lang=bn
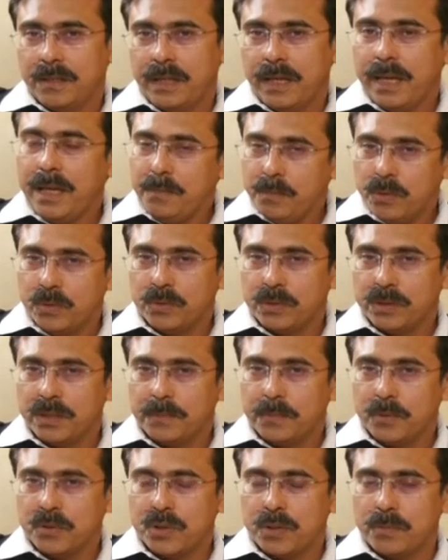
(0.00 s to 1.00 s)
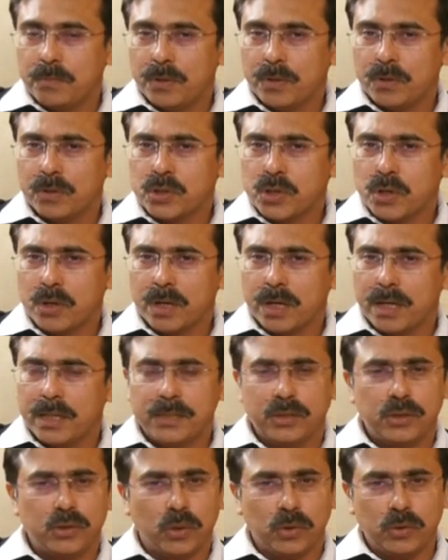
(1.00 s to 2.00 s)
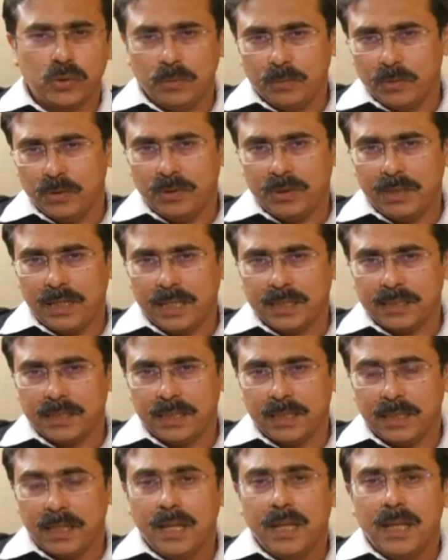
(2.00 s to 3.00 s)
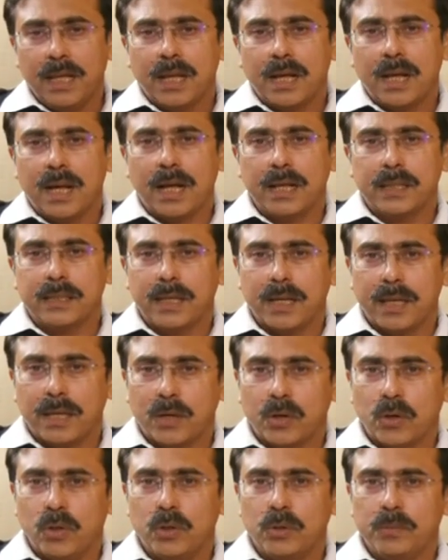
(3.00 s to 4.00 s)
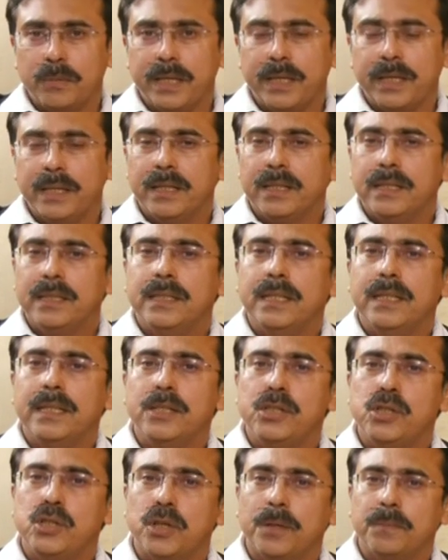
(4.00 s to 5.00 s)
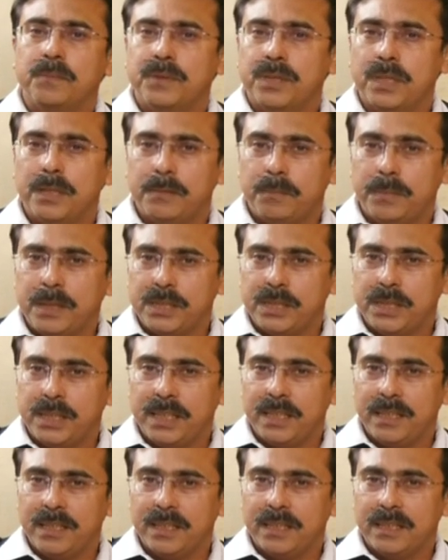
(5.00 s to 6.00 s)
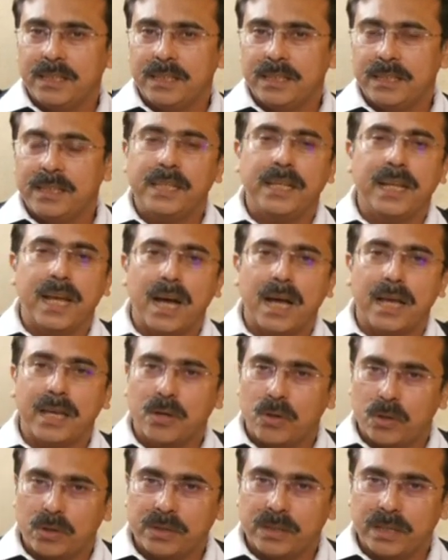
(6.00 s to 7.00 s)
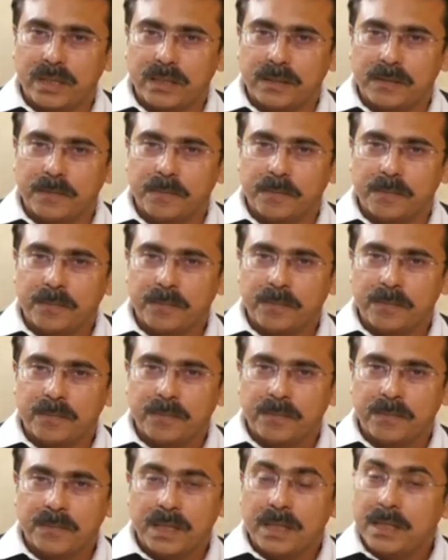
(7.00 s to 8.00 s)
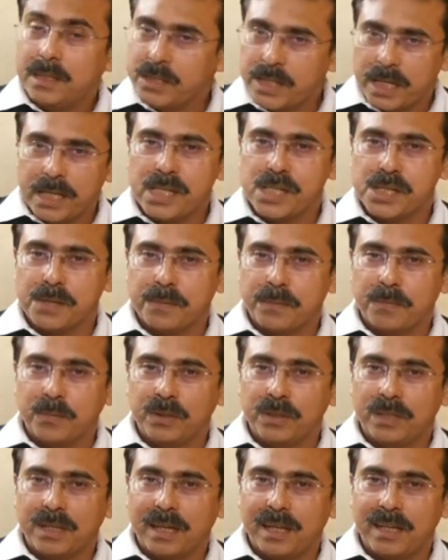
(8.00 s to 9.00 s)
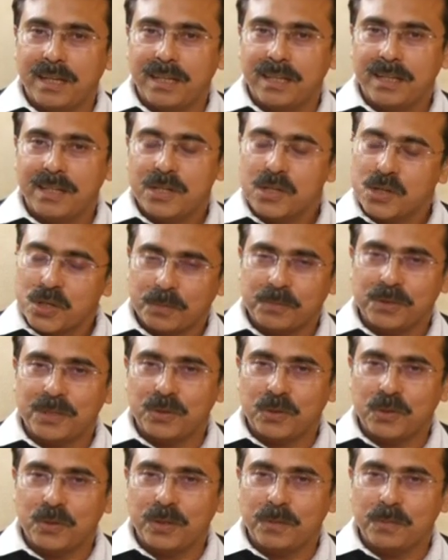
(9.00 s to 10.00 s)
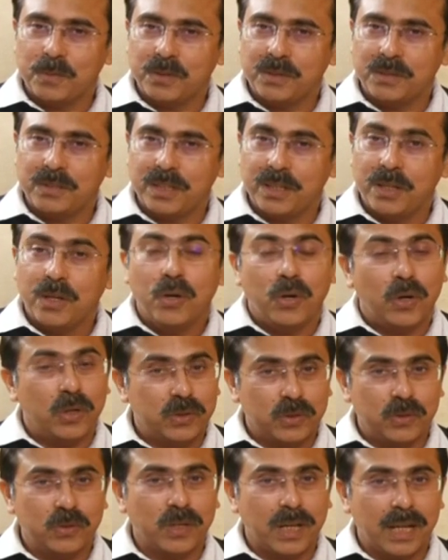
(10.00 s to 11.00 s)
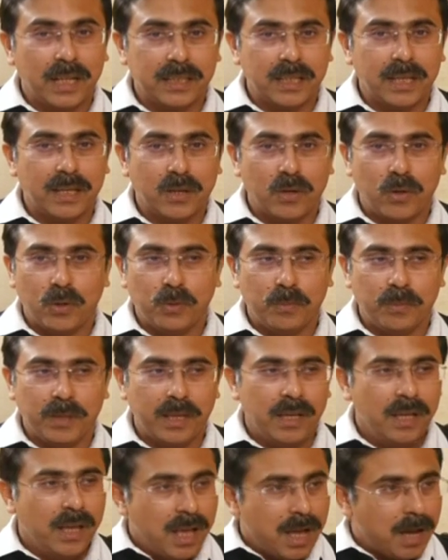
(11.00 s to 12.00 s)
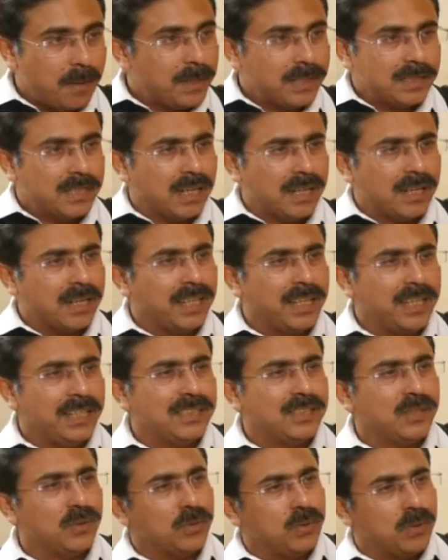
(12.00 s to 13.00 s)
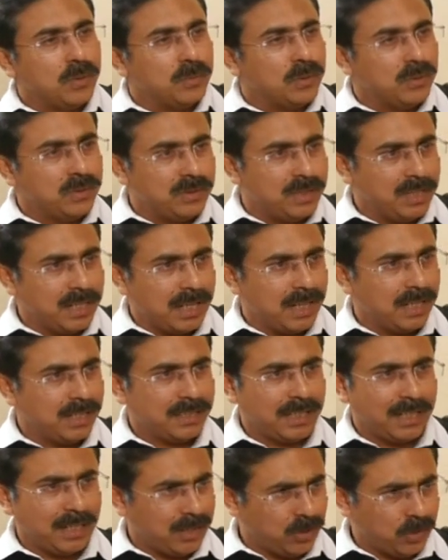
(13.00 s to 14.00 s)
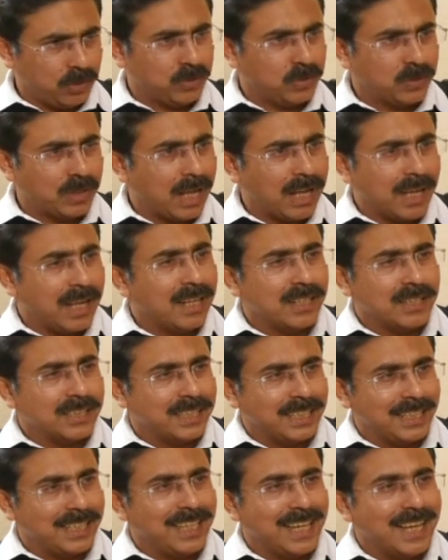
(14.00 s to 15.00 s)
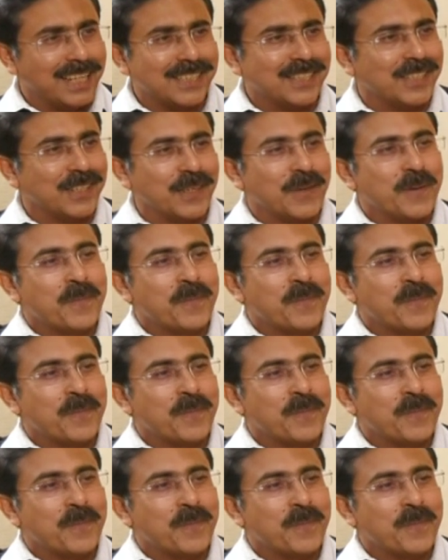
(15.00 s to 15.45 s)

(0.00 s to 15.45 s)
এই মুহূর্তে পশ্চিমবঙ্গ সরকারের যত মন্ত্রী আছেন খাতায় কলমে তিনি সবচেয়ে বেশি তিনি আয়কর দেন সেই হিসেবে বলতে গেলে সবচেয়ে ধনী মন্ত্রী অন্তত খাতায় কলমে আমার জানা নেই যে অন্য মন্ত্রীরা তার কত টাকা আছে কি আছে